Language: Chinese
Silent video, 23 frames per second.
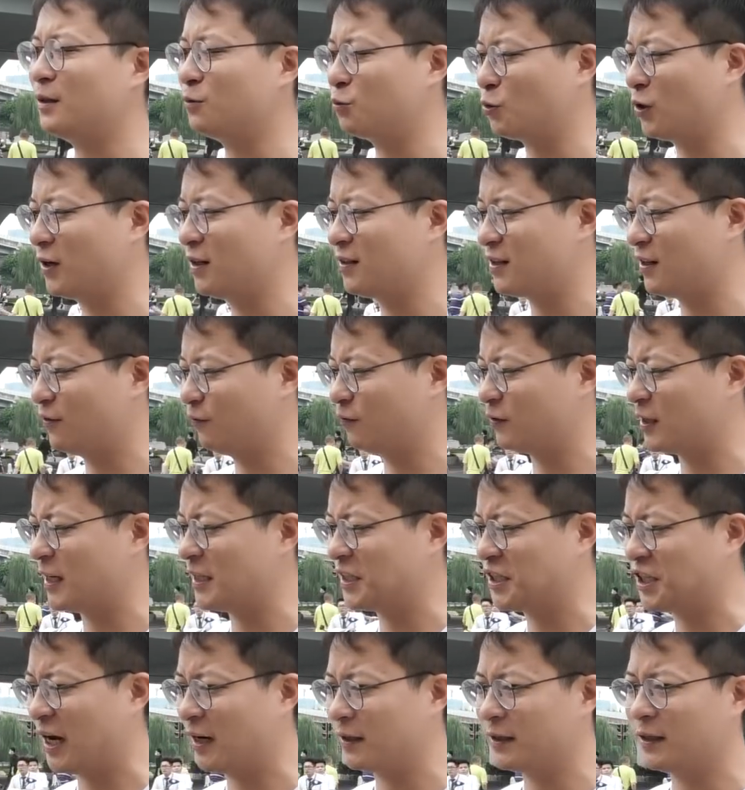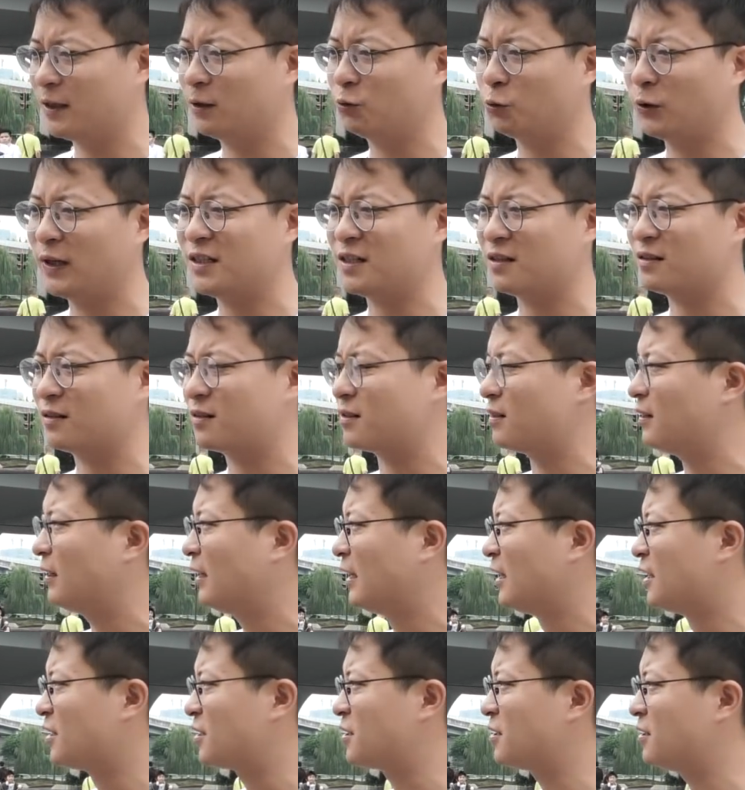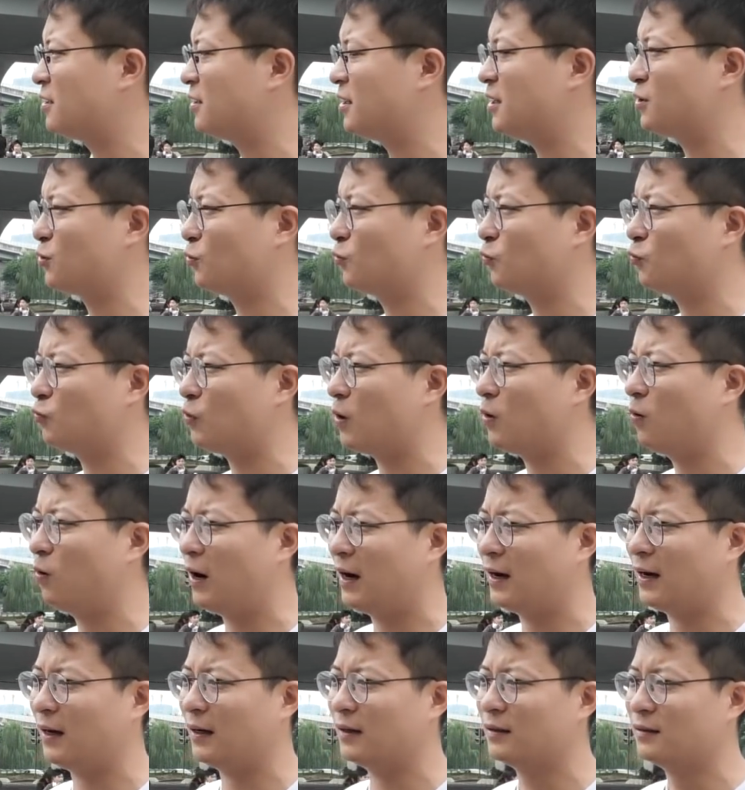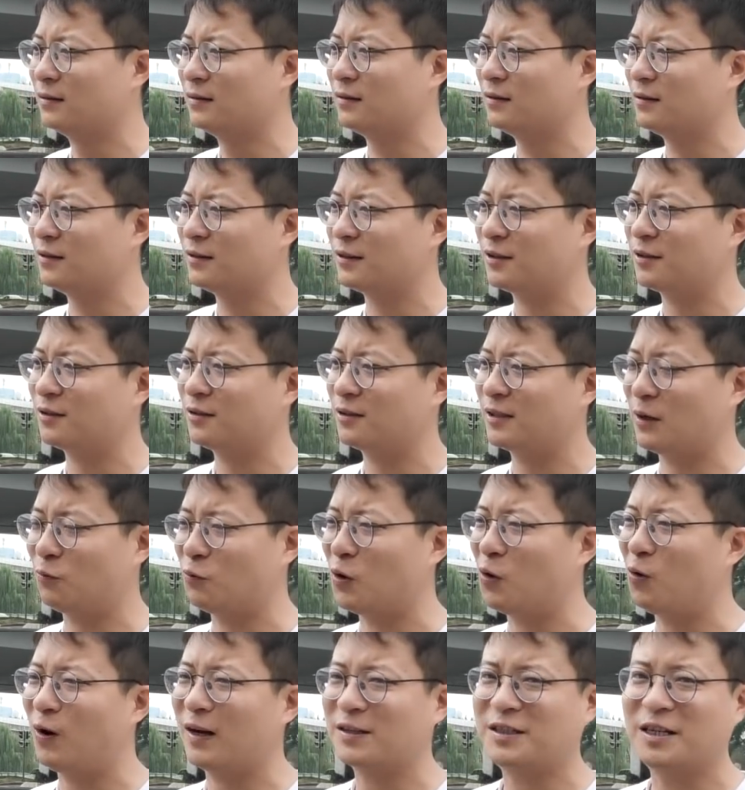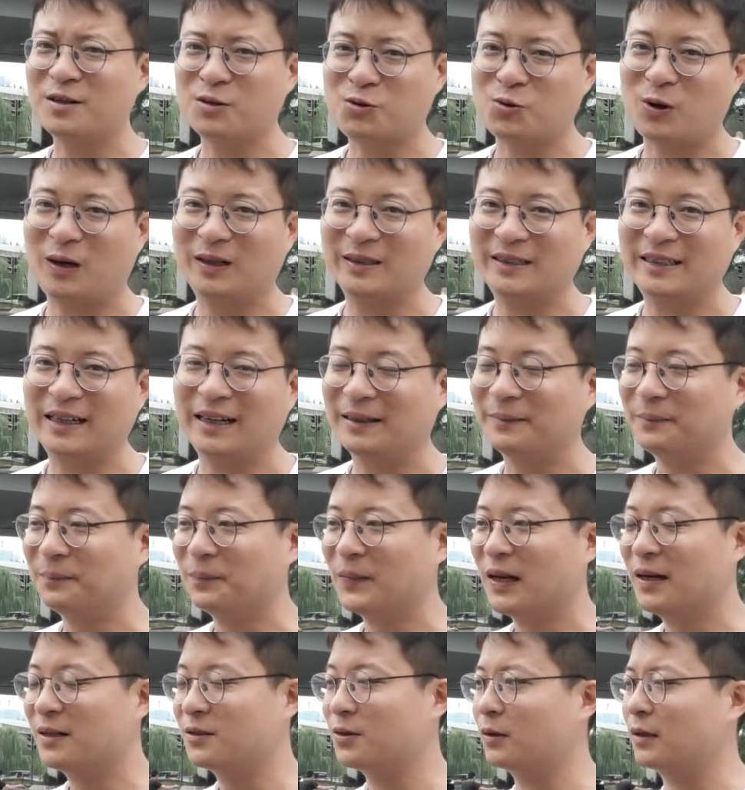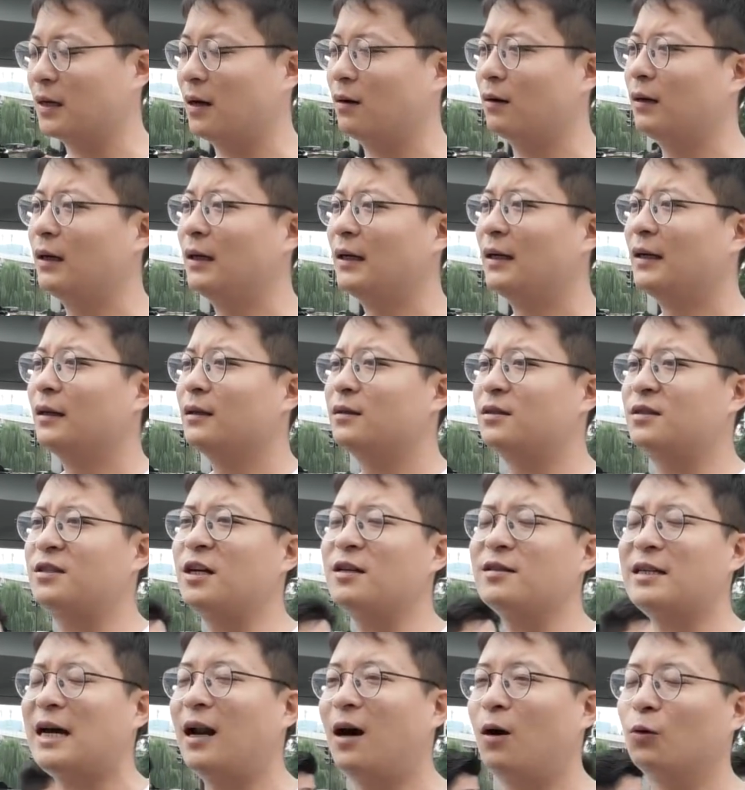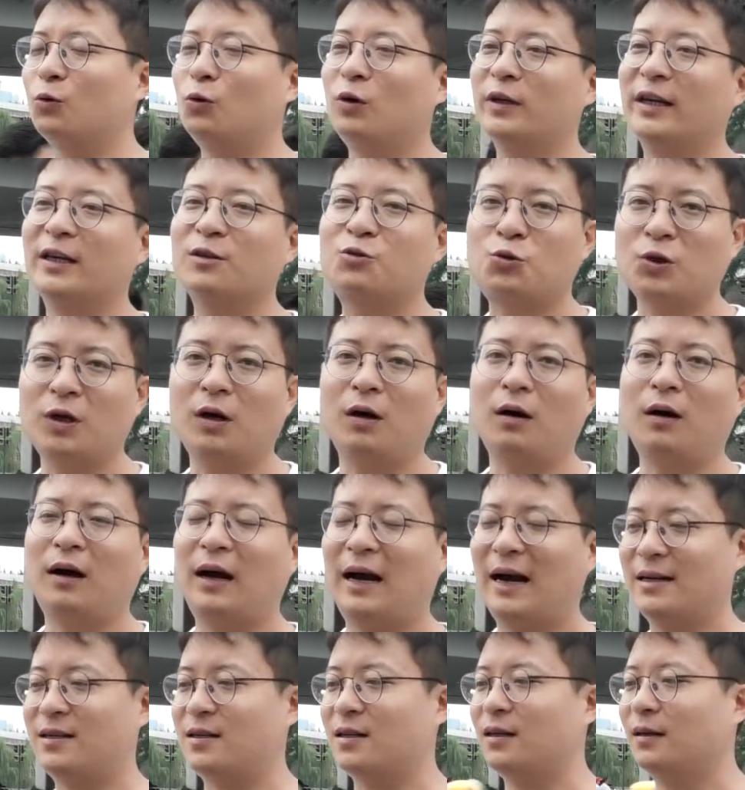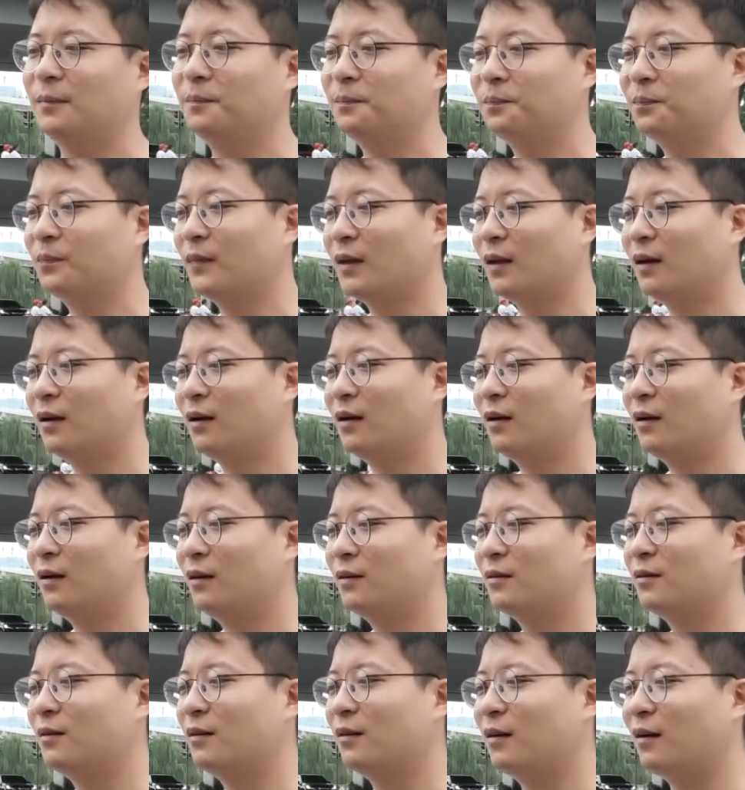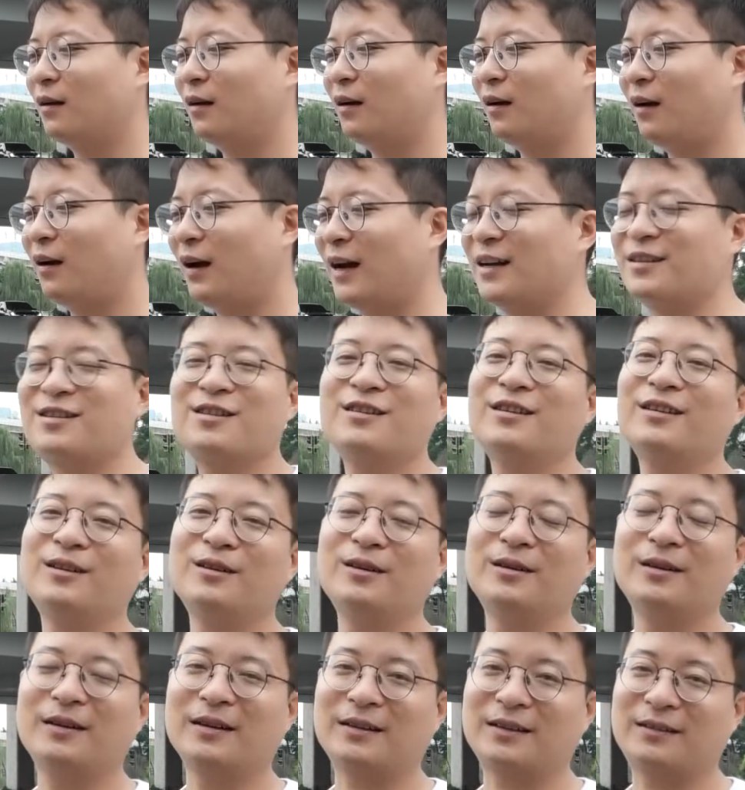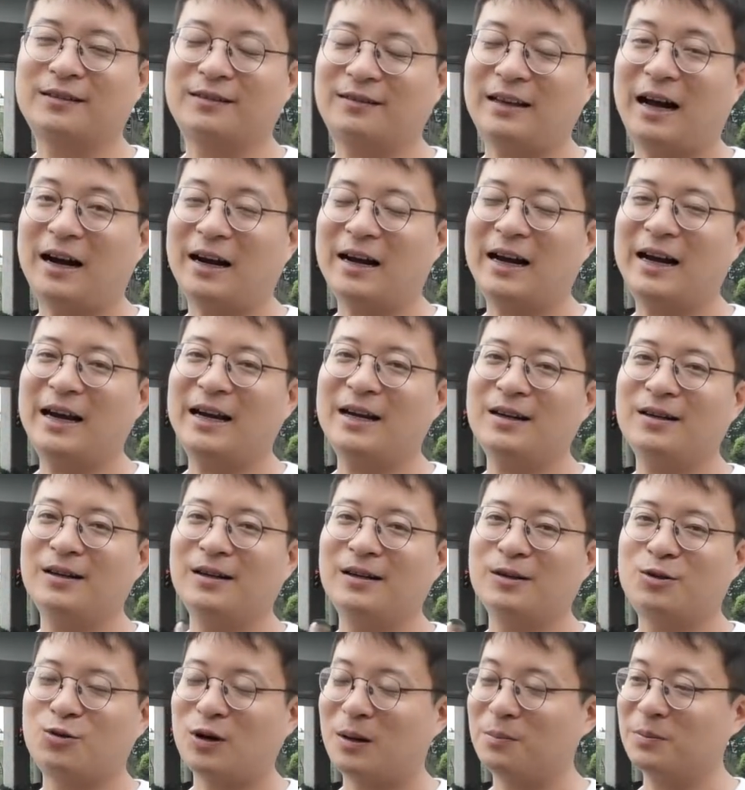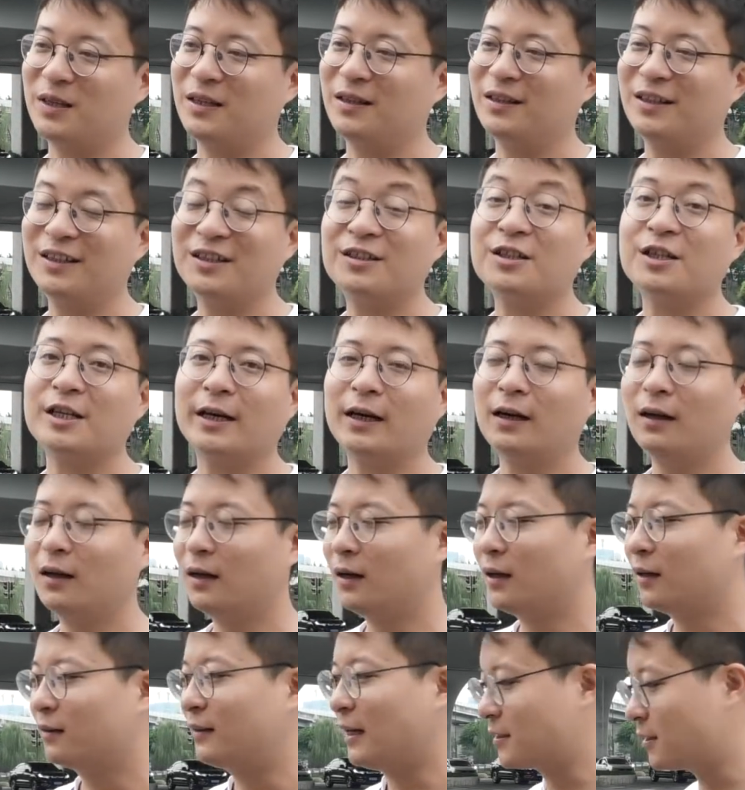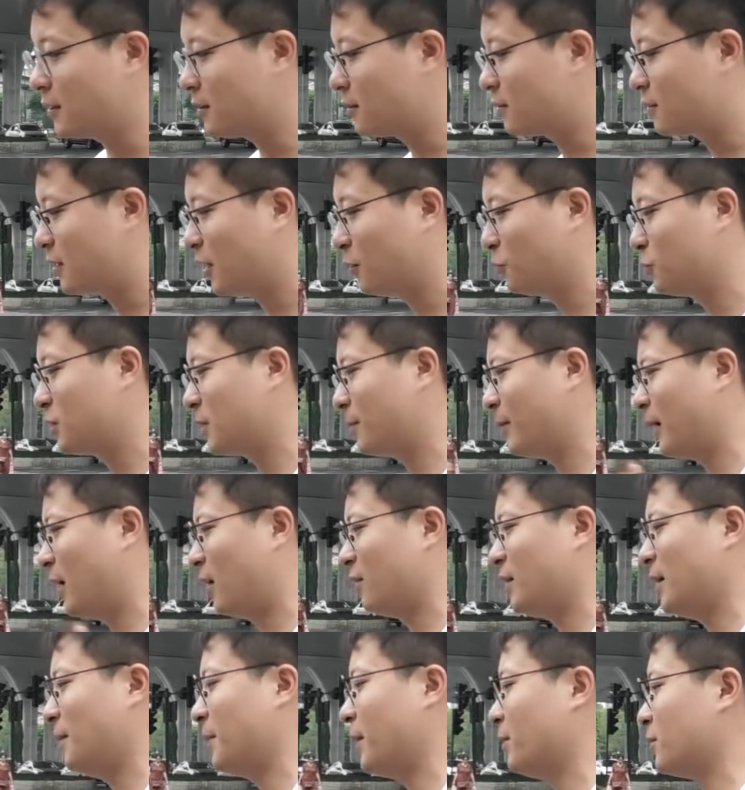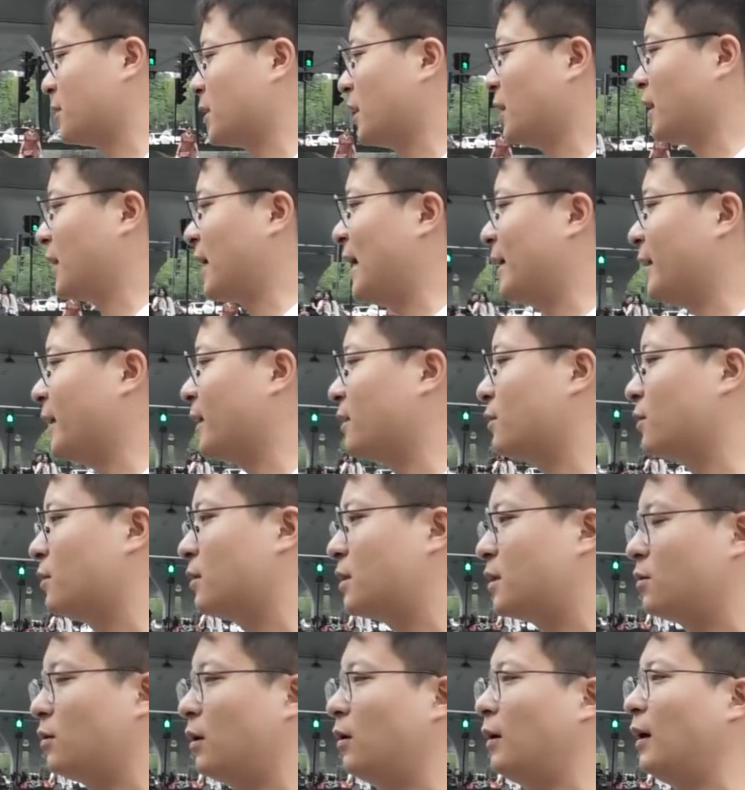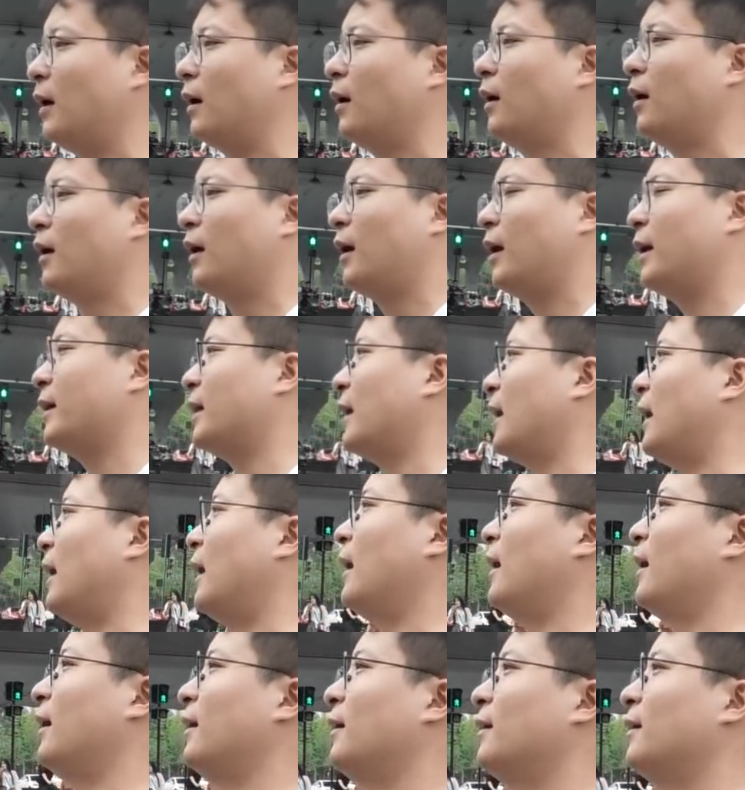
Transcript: 家觉得政府在强力的推进，是是一种文化像文化清算一样，就搞了挣扎了好多年，最后还是。还是打开双臂迎接，但是成都这边好像没有这个概念，就是四川话。哎呀，